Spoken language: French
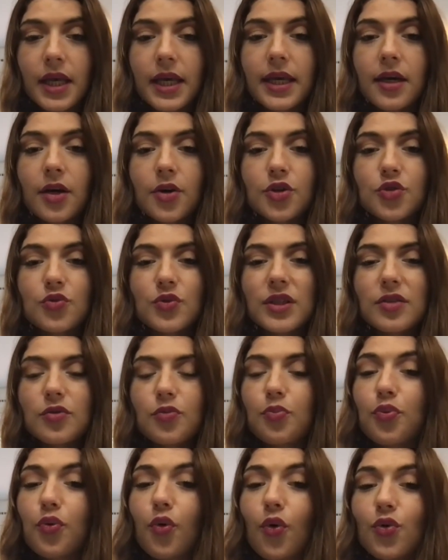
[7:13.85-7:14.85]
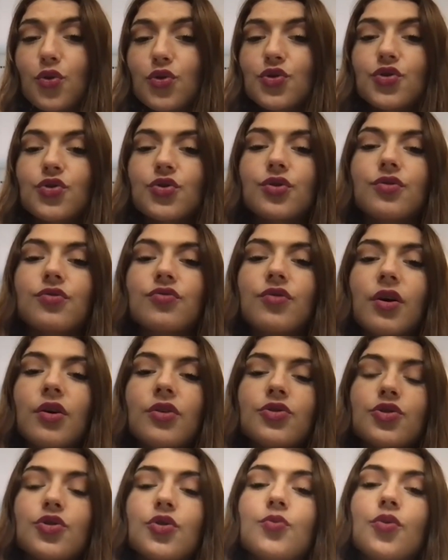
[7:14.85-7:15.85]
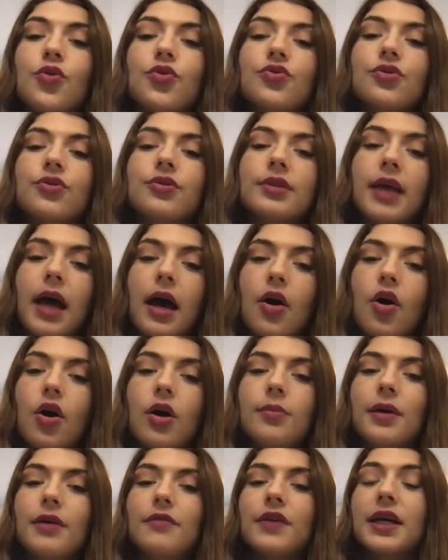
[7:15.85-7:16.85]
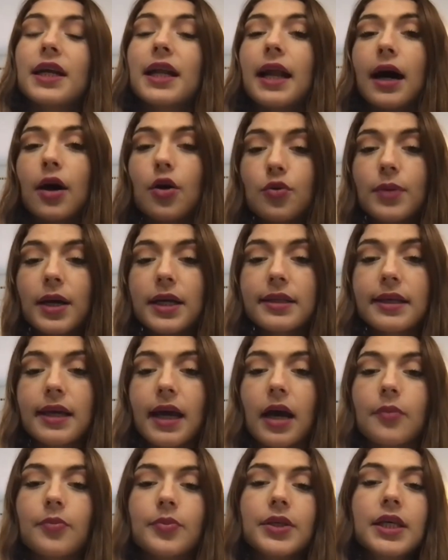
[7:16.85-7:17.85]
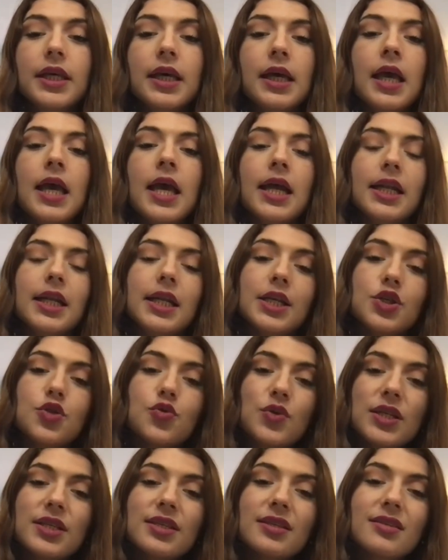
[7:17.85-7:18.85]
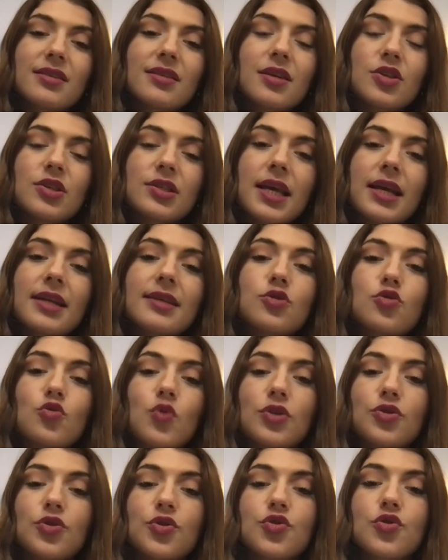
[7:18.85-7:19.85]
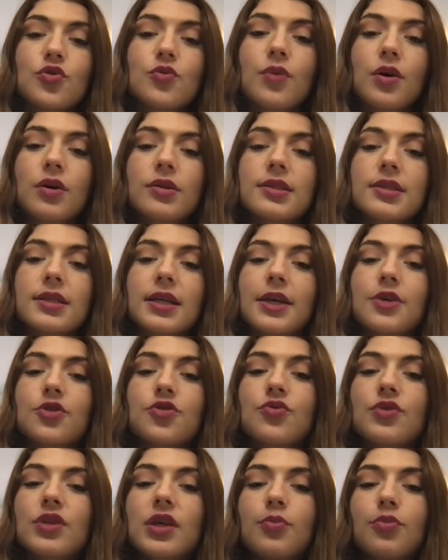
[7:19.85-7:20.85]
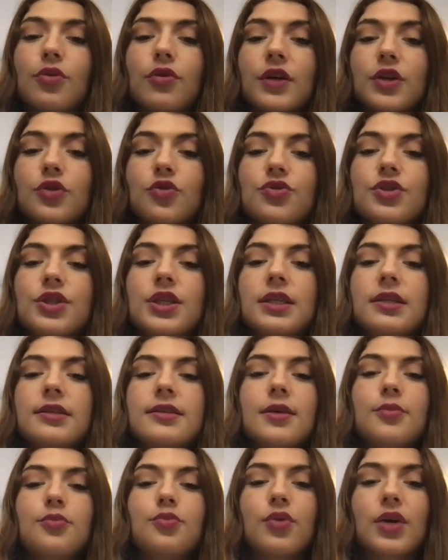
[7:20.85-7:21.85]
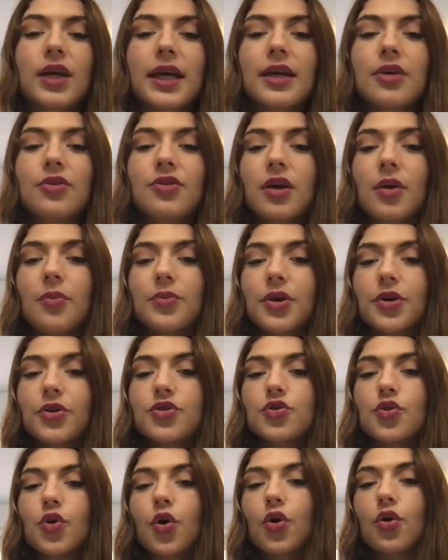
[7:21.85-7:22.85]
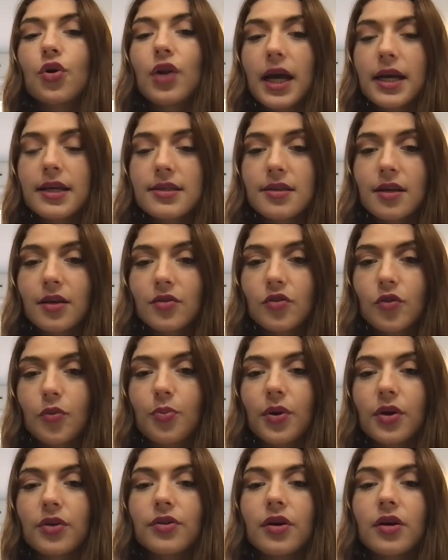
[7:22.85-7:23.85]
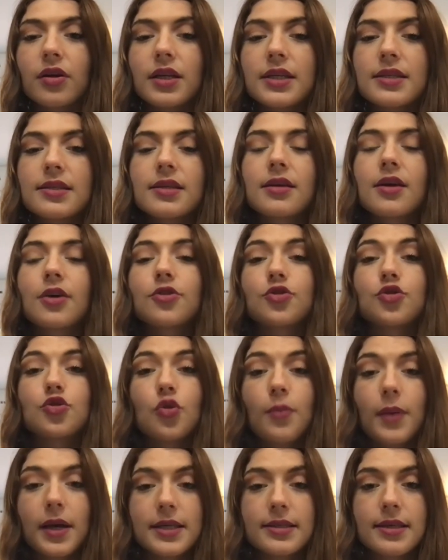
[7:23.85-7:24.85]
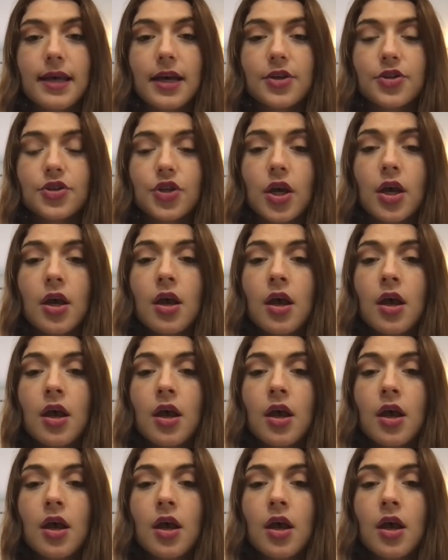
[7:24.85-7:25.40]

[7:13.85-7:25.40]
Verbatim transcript: et ensuite plonge dans un monde d'arômes avec l'aromathérapie. Les huiles essentielles soigneusement sélectionnées peuvent être utilisées pour créer une ambiance relaxante pendant les séances de massage,